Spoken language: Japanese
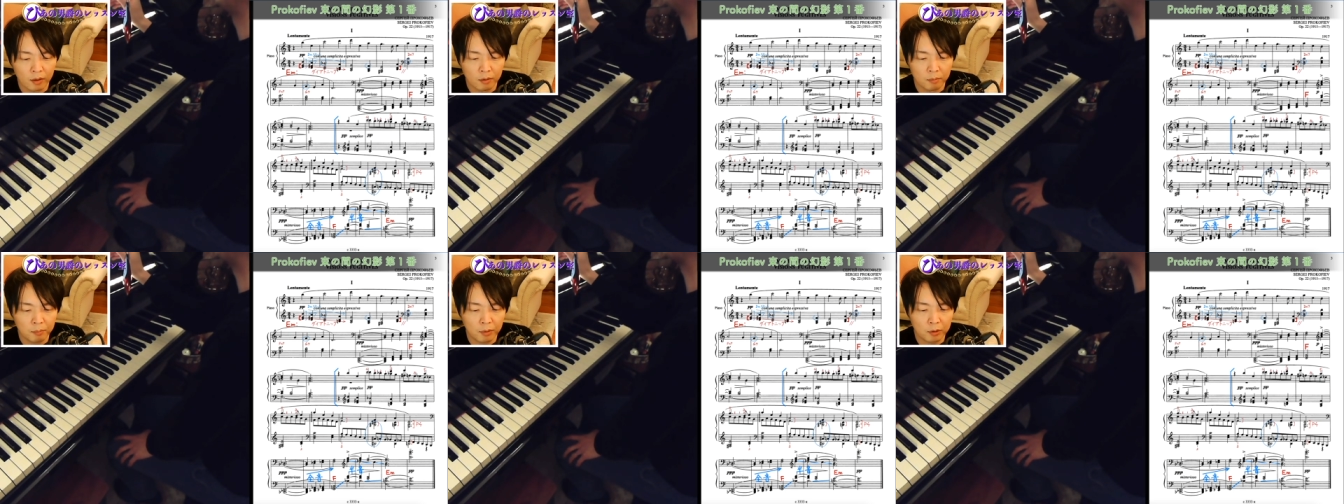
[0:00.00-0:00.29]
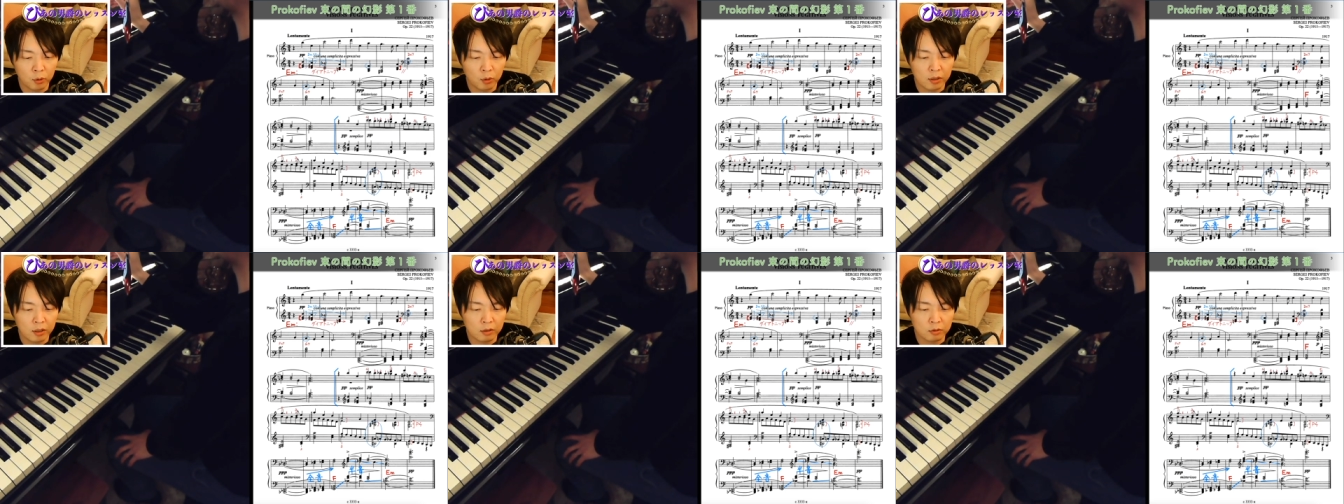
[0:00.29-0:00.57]
まあ、
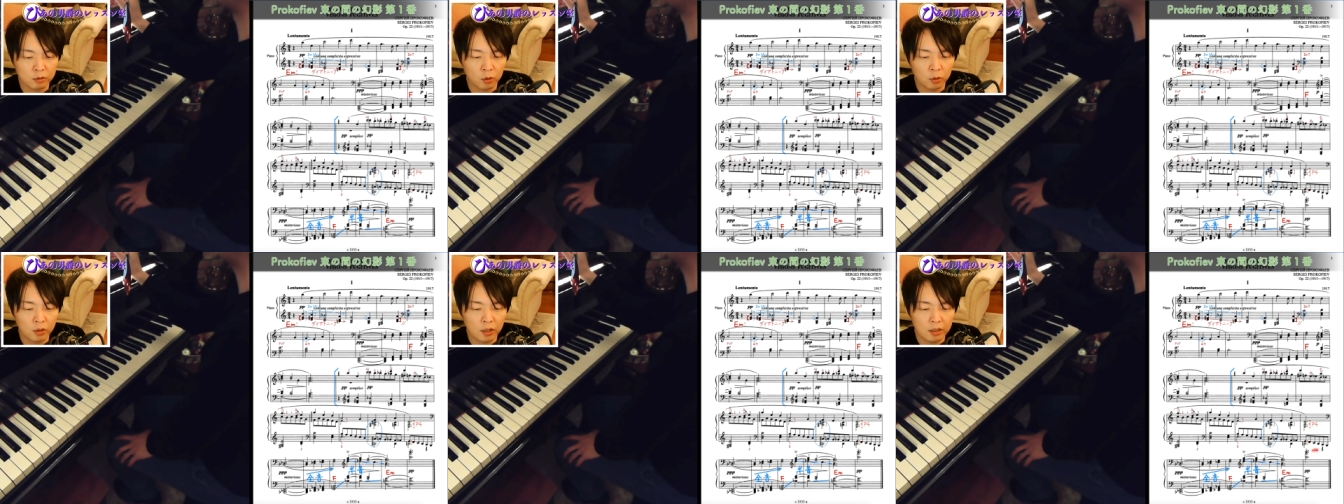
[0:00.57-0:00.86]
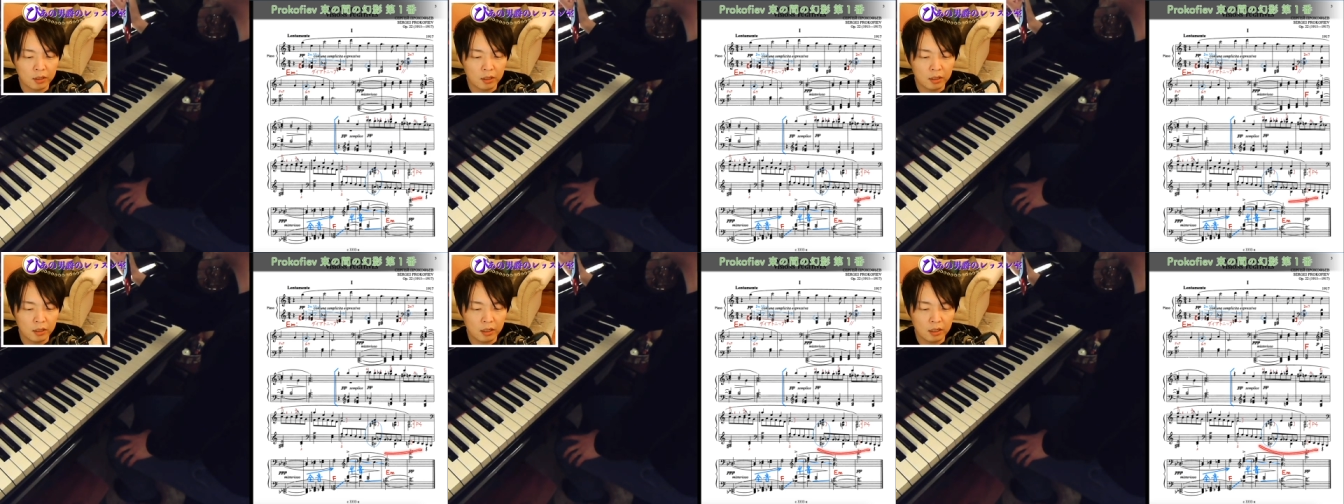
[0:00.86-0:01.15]
とにかくこの
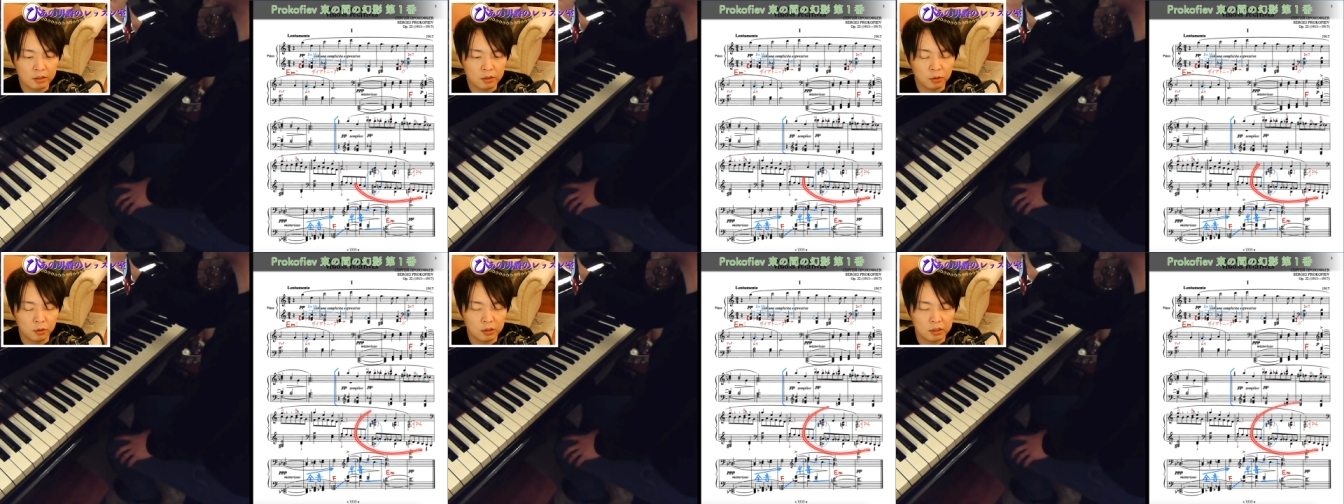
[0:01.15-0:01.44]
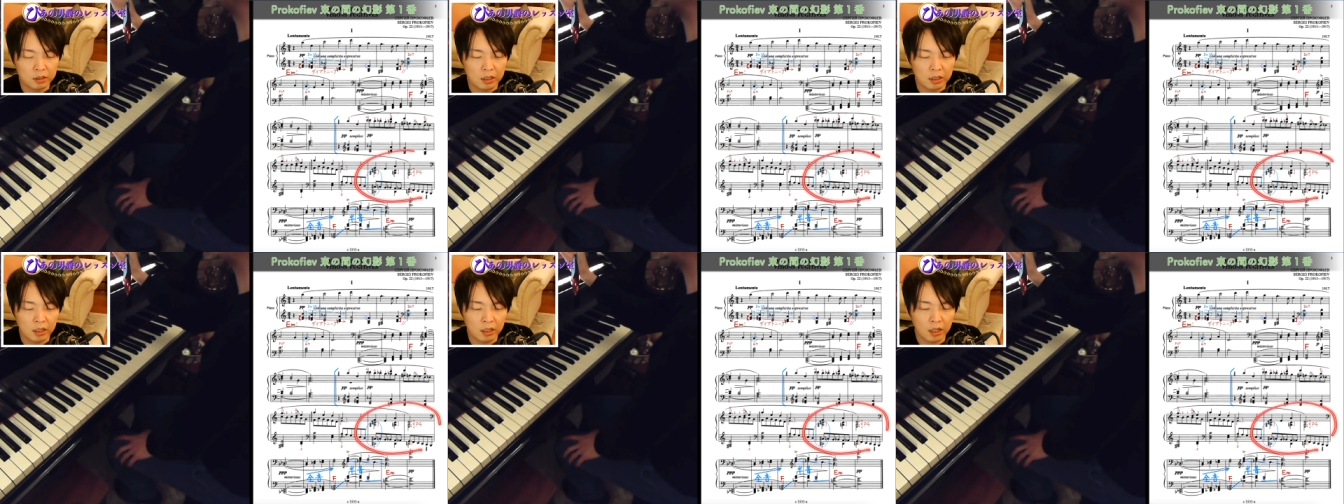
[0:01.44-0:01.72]
辺りが少
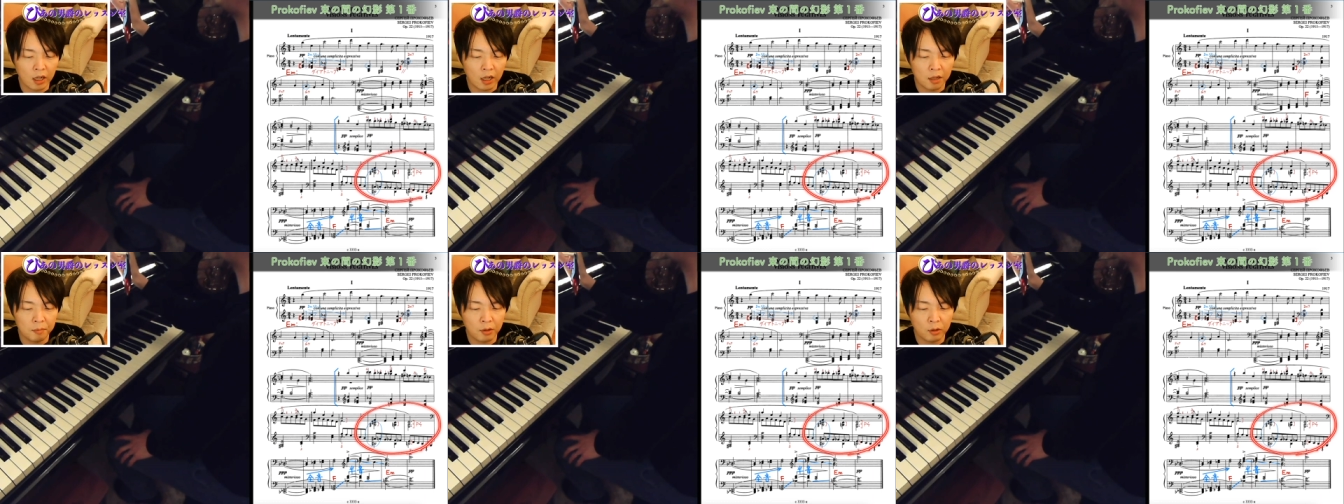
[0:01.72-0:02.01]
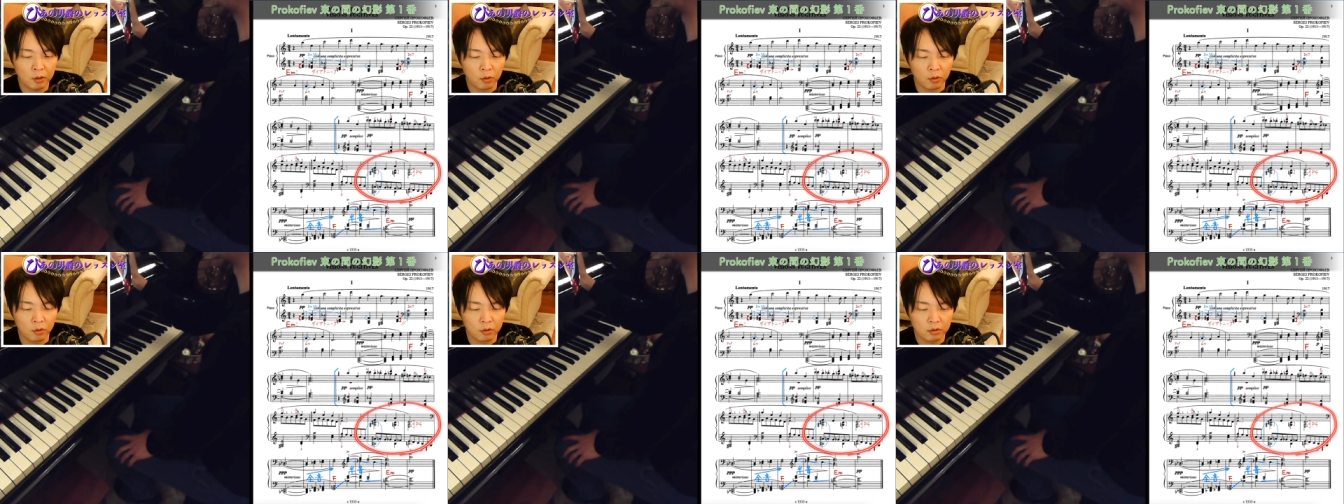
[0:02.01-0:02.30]
し1回
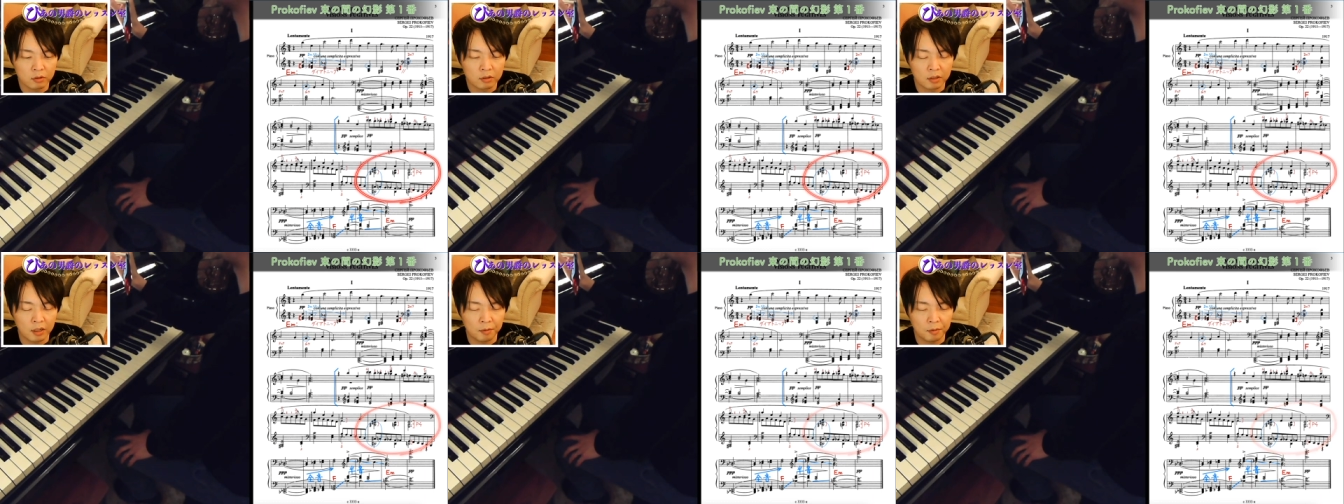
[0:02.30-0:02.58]
目と比